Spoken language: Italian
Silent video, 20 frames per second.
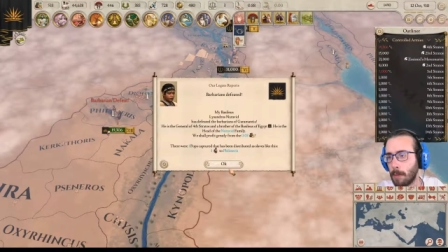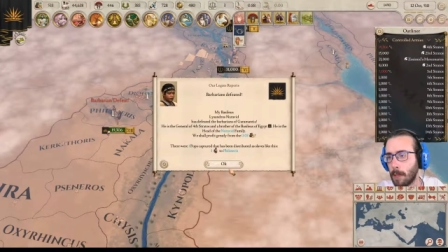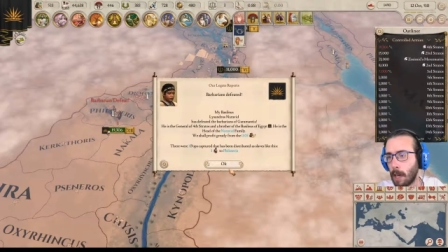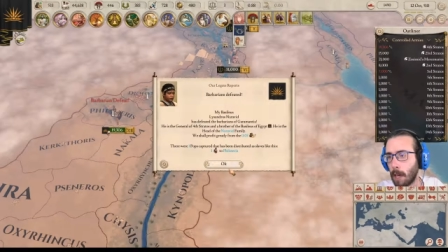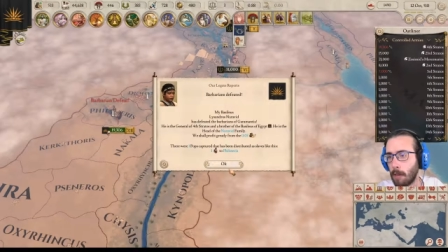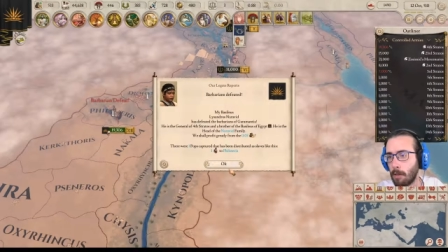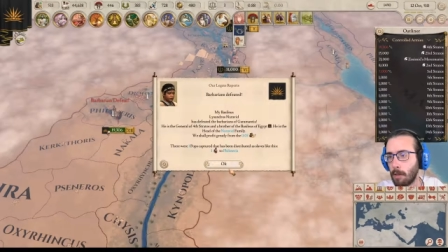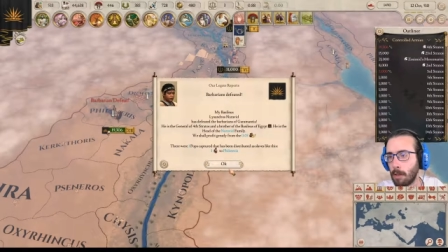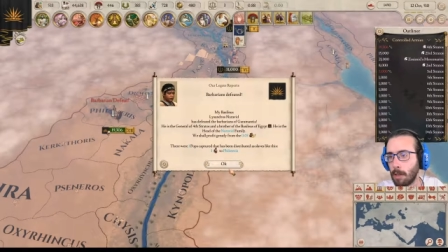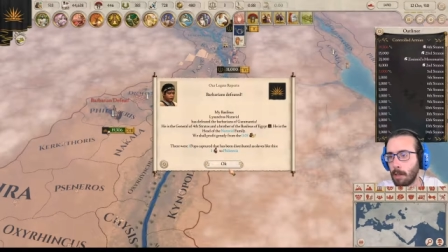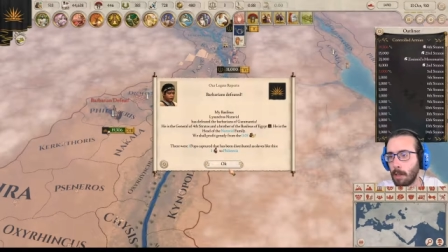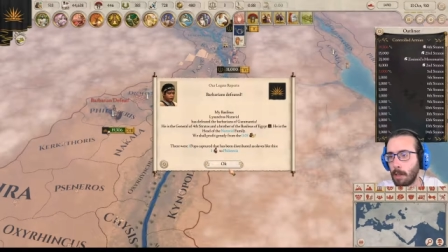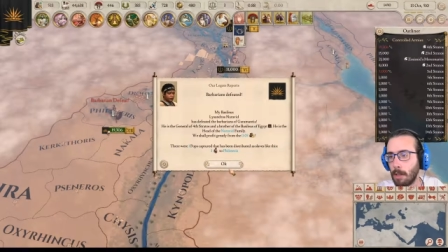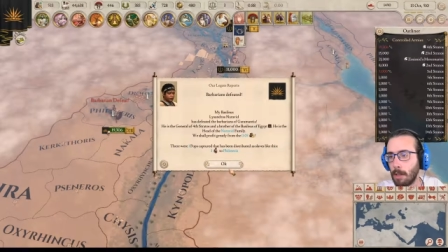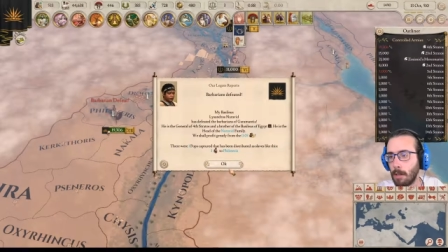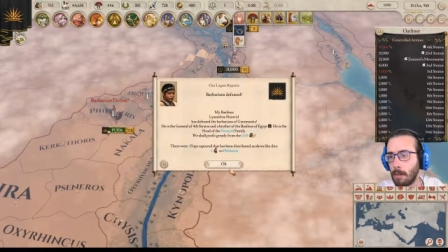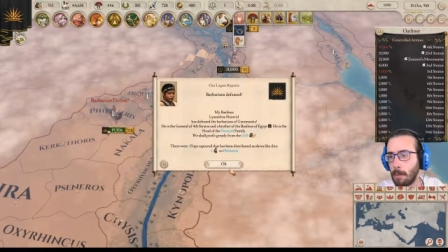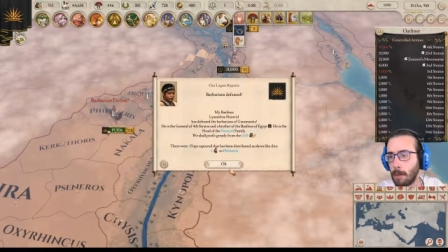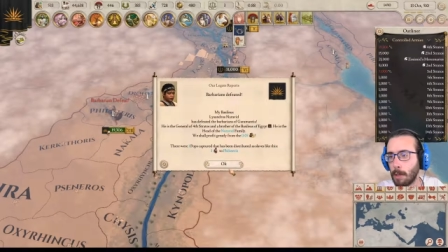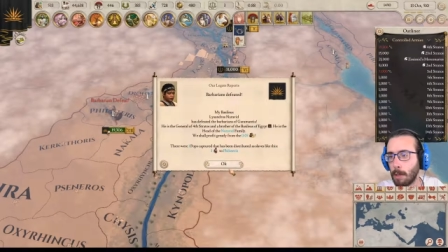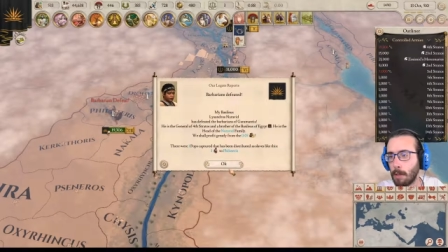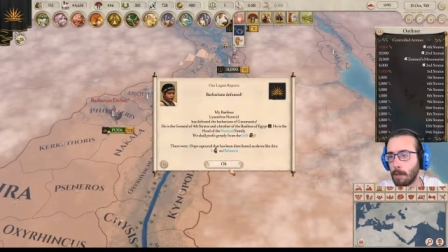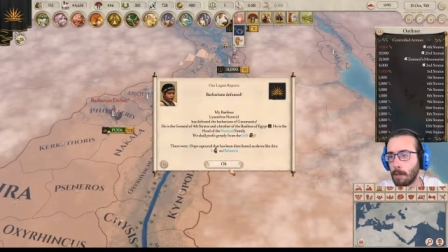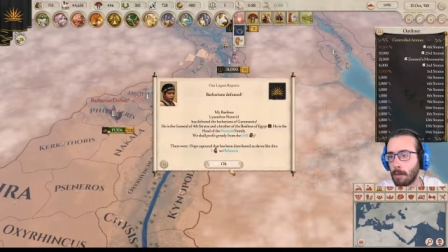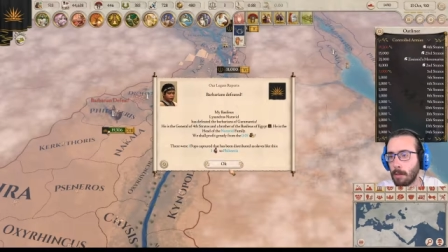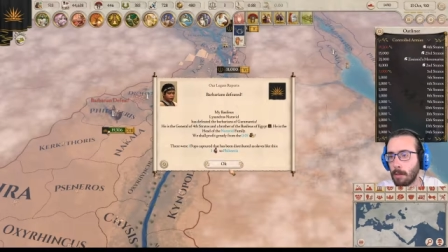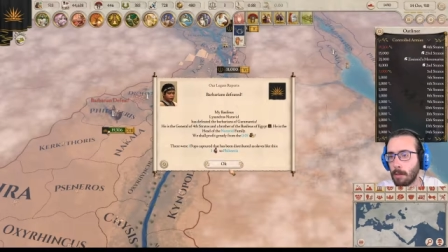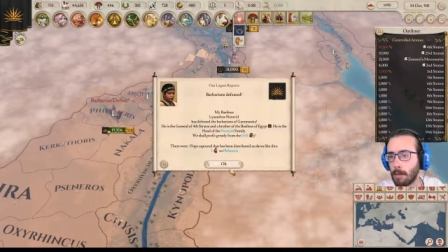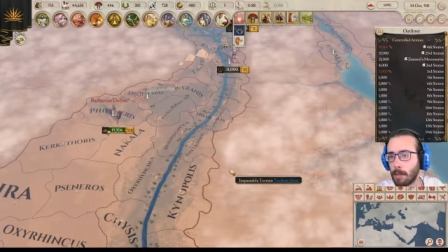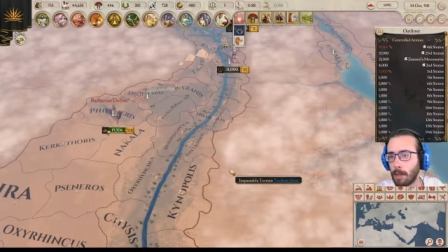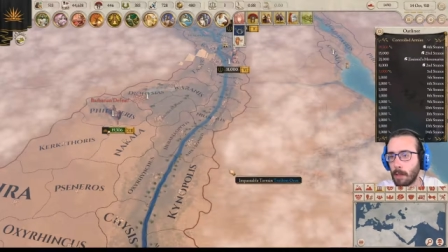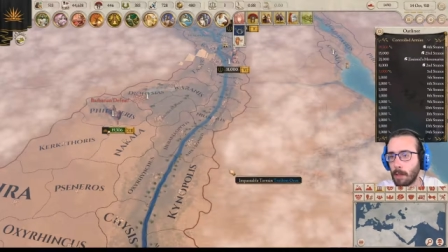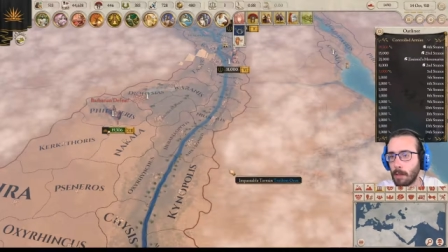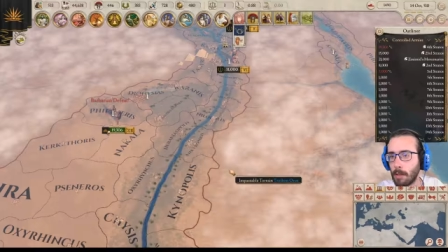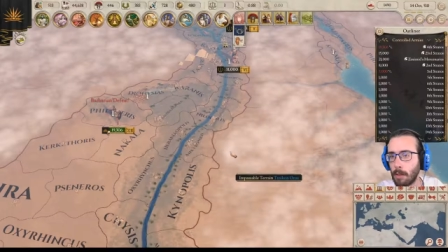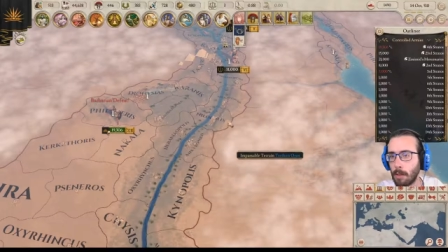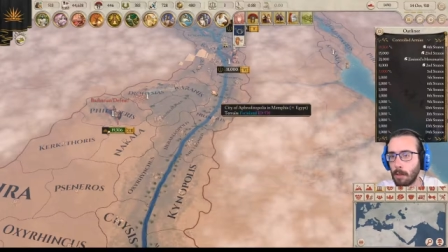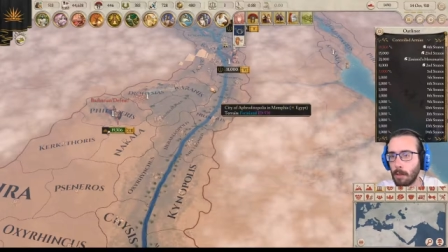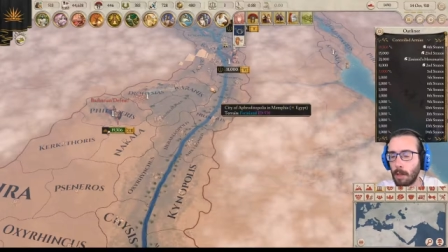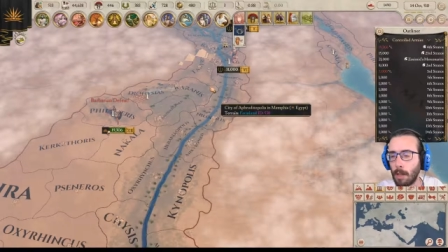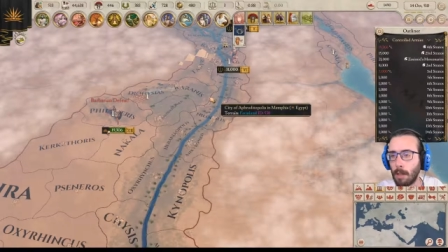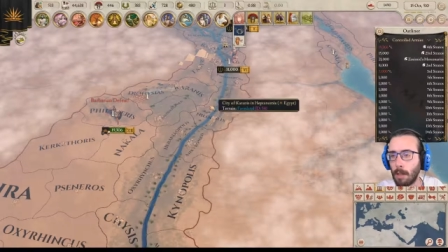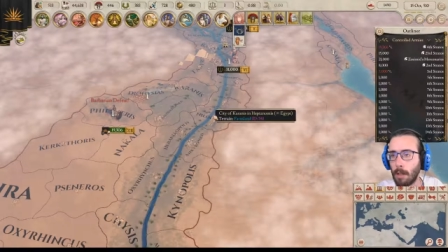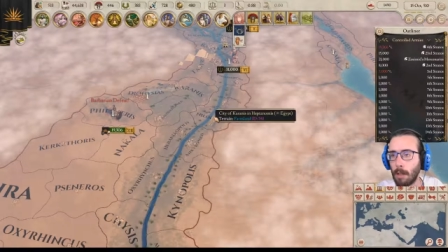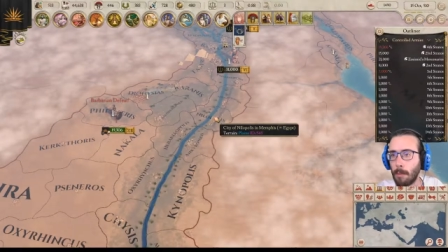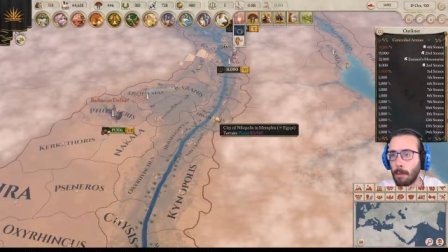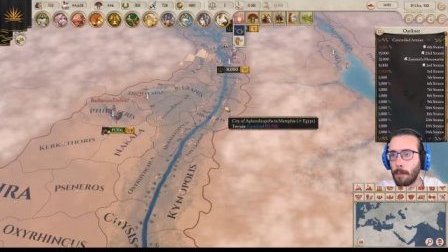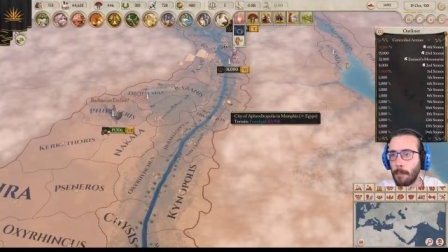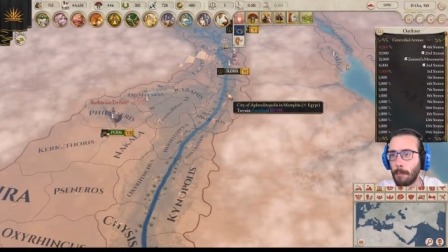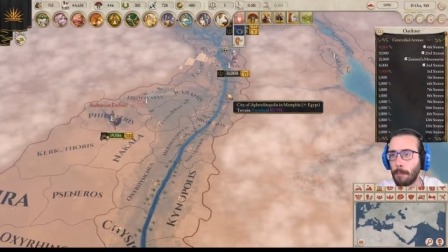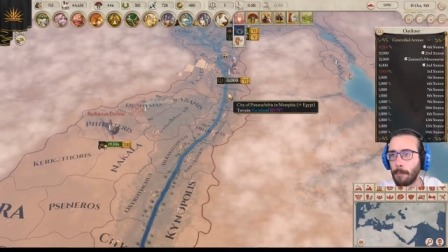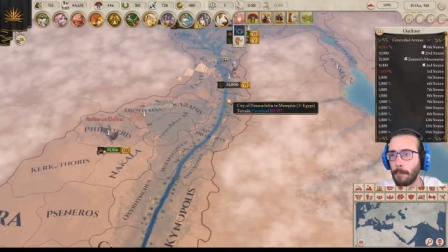3 centesimi perché non ho saccheggiato niente, ma